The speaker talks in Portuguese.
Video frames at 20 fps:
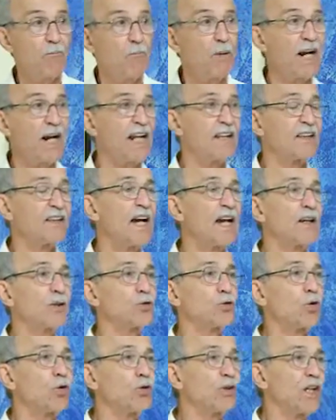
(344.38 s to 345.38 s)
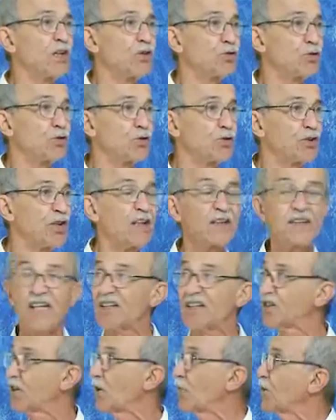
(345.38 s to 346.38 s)
para dar toda a
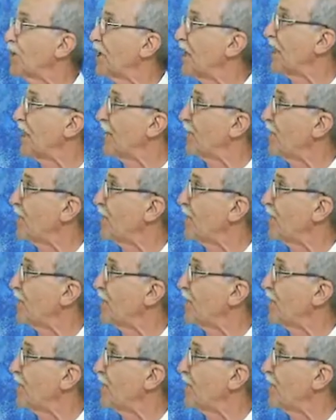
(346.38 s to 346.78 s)
sustentação que ele